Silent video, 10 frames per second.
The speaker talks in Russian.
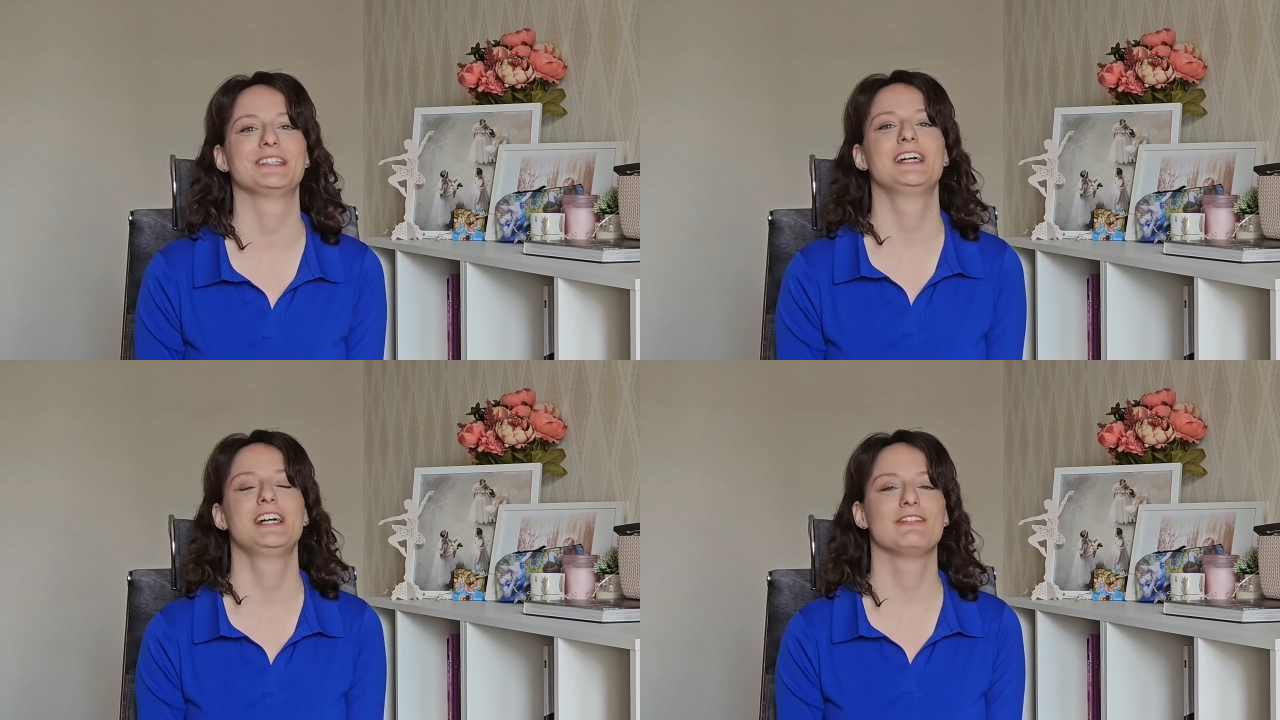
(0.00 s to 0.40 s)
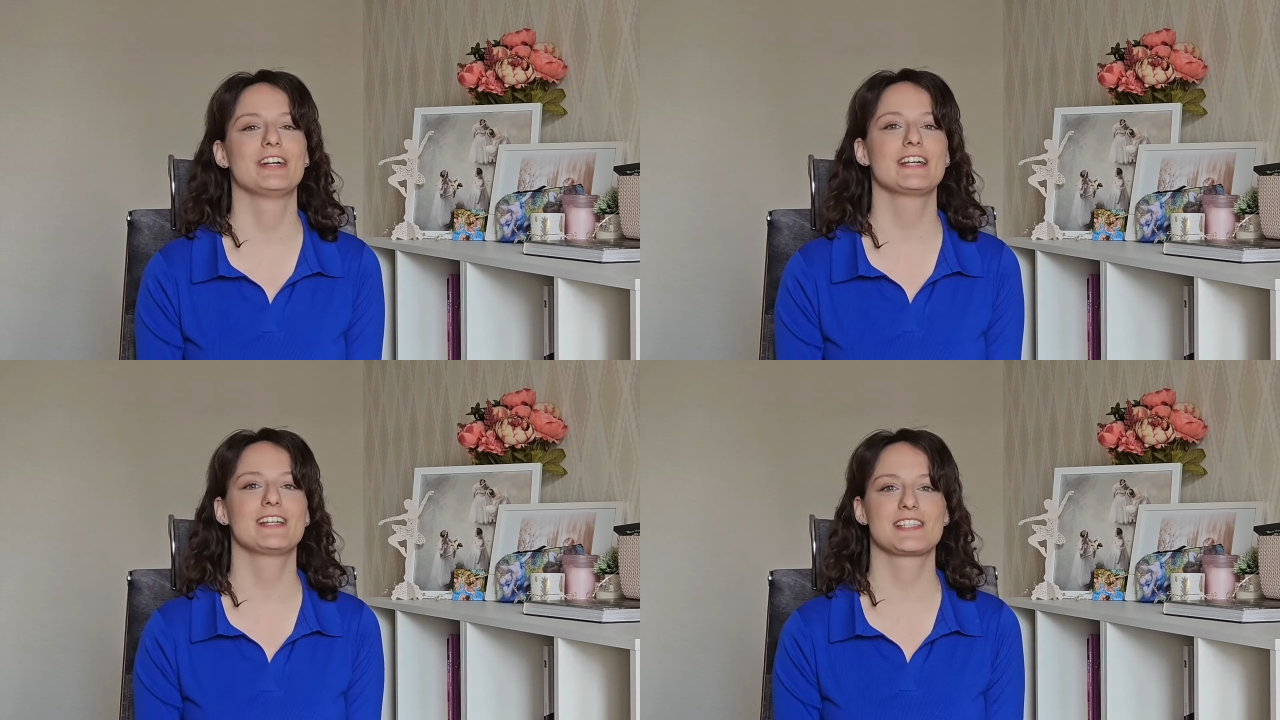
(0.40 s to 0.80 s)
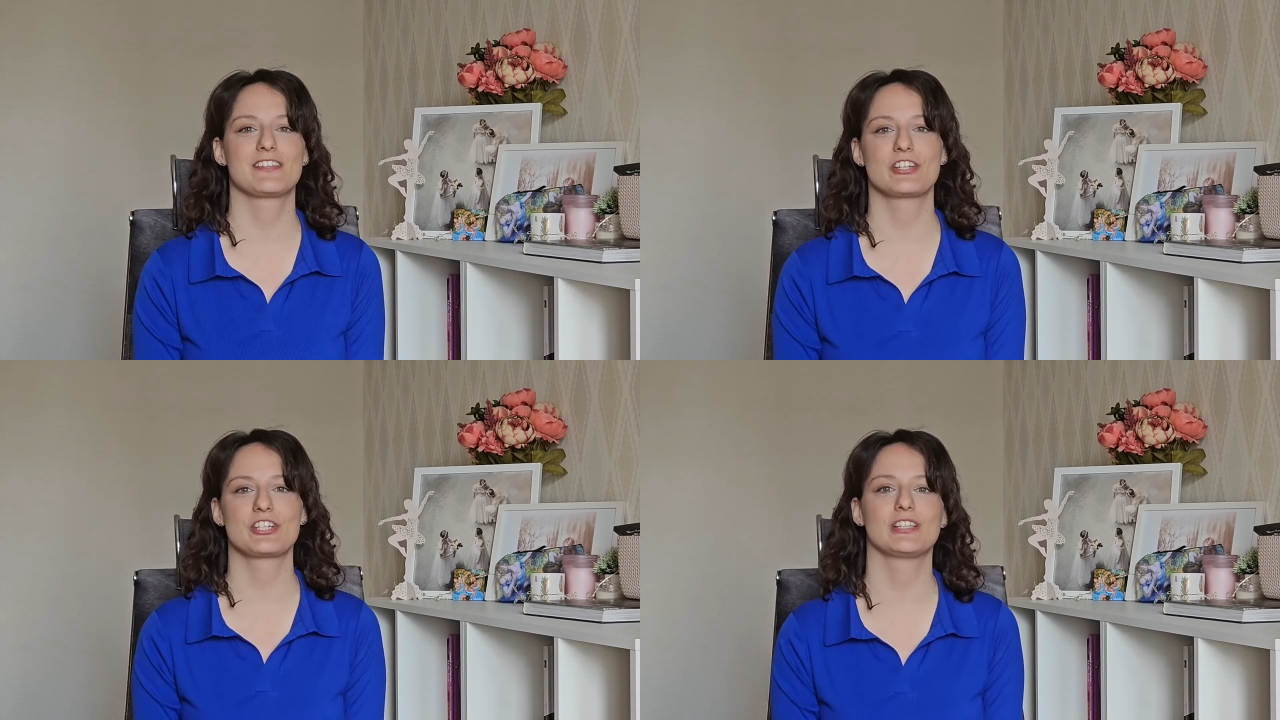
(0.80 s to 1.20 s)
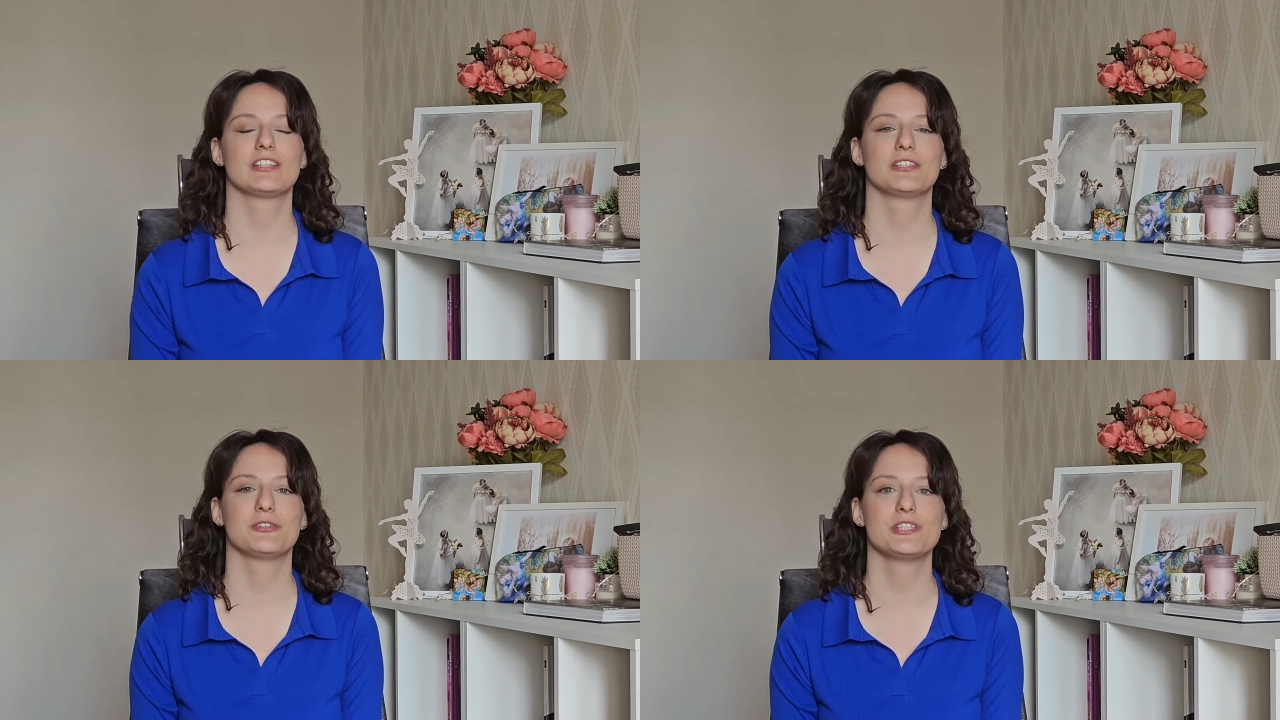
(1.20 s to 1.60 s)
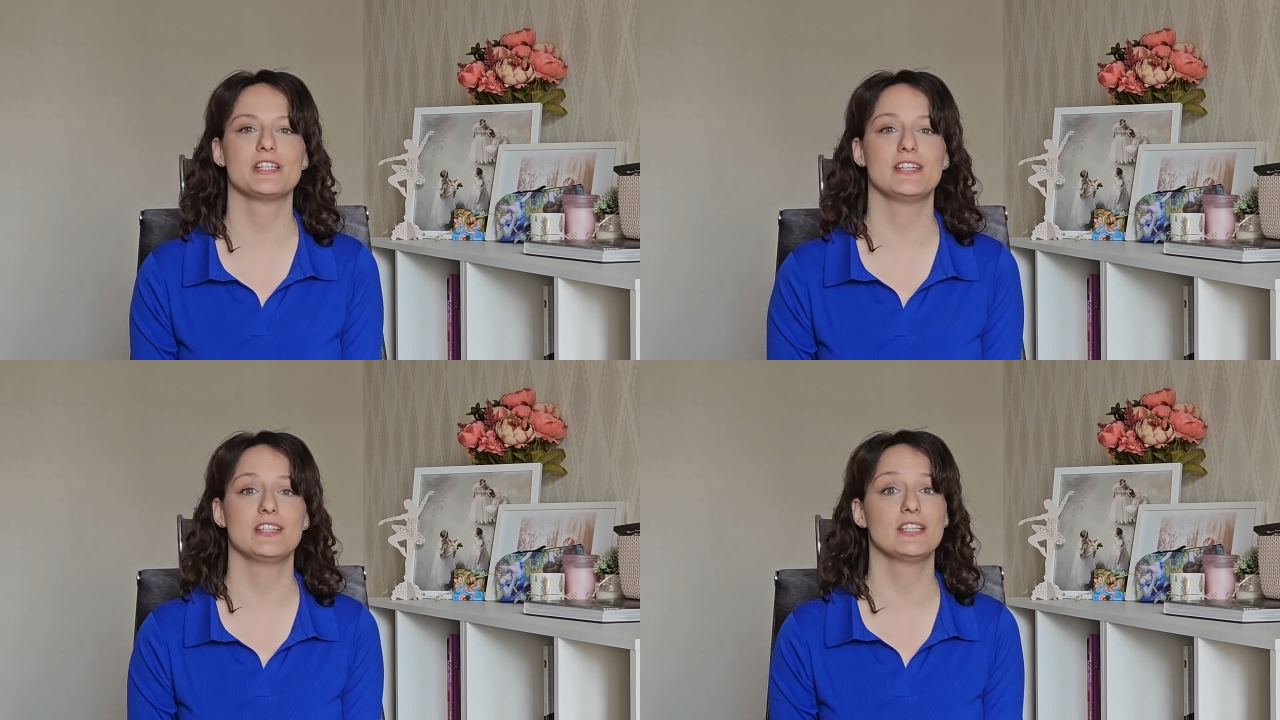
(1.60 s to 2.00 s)
ваяли совершенных
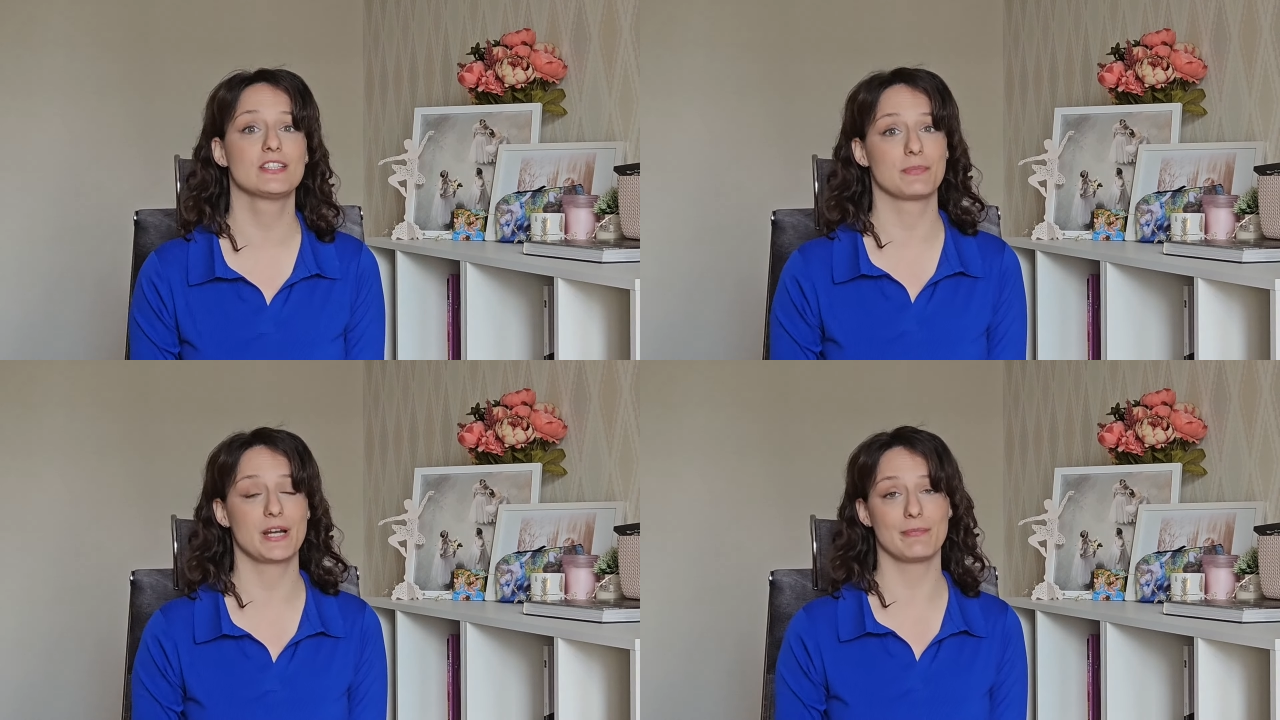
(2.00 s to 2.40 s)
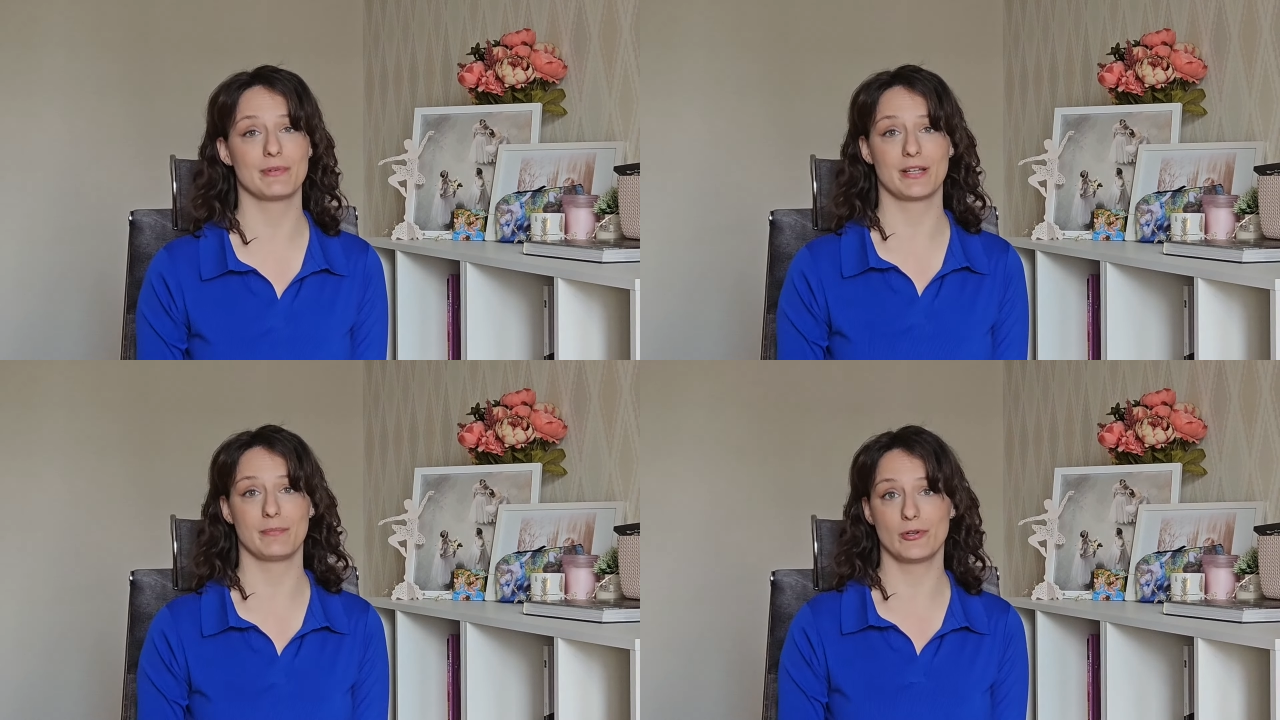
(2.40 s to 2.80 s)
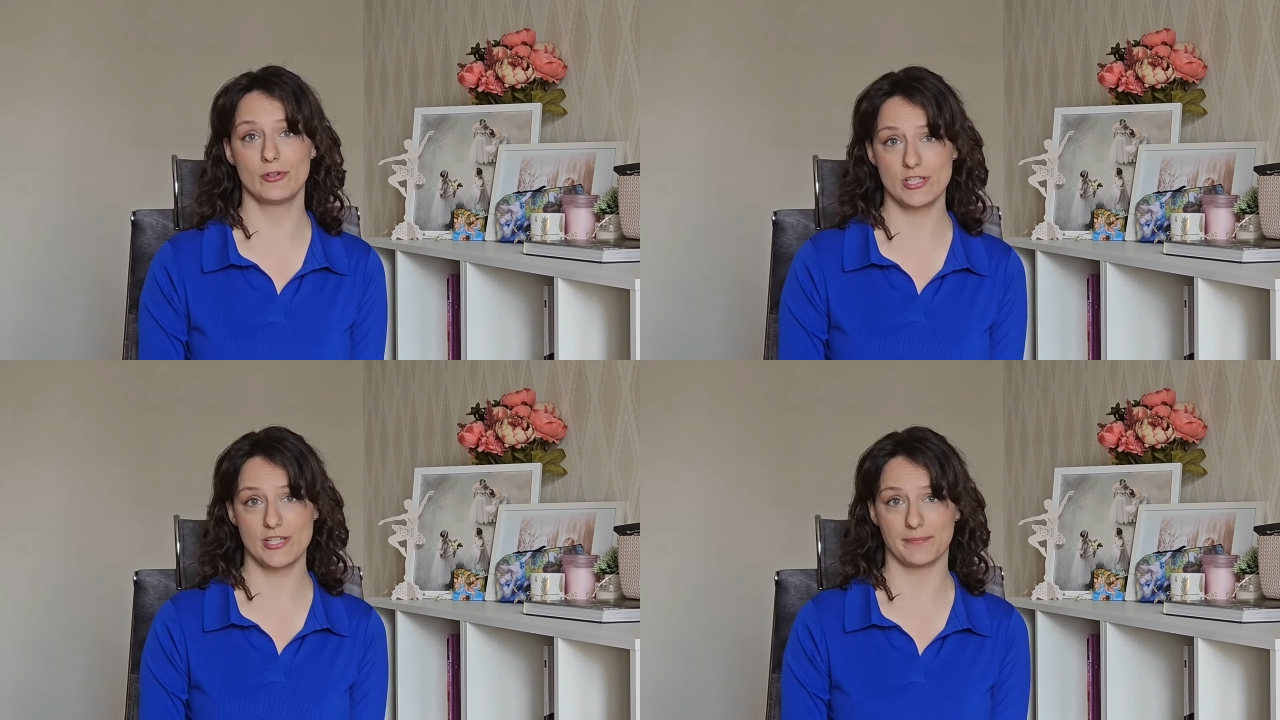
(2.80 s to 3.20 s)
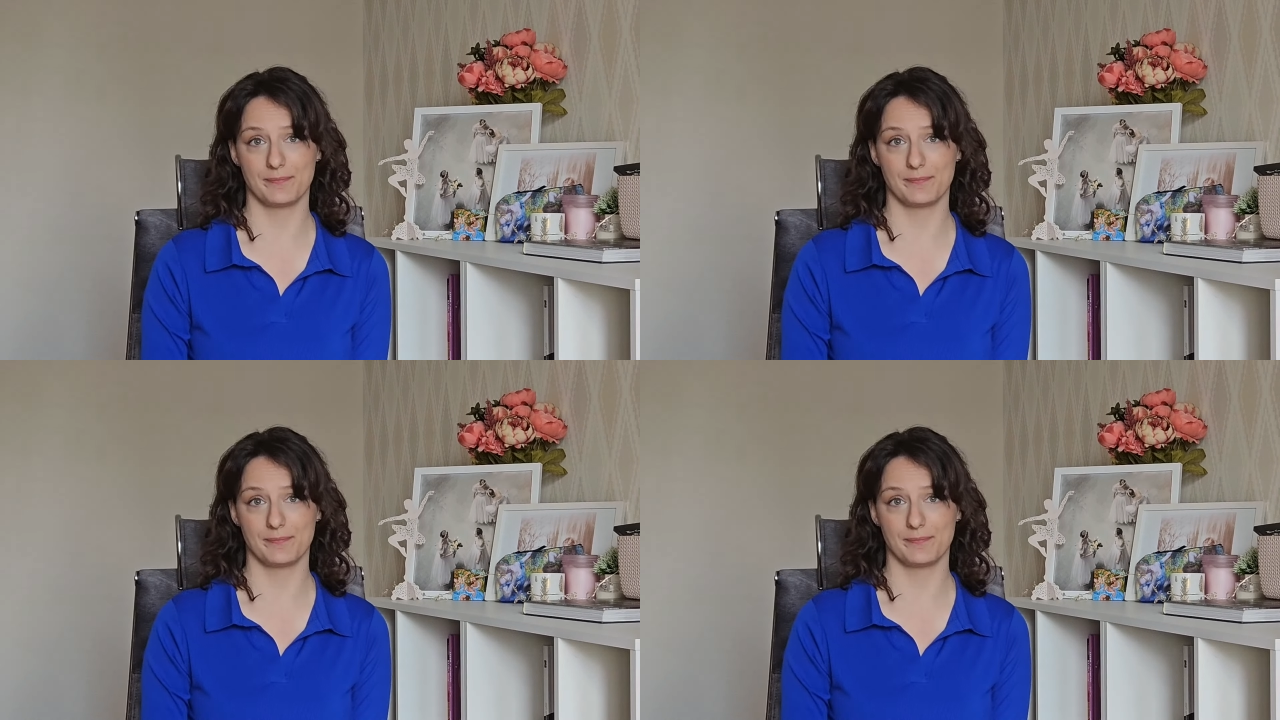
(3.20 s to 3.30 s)
людей из мрамора и бронзы,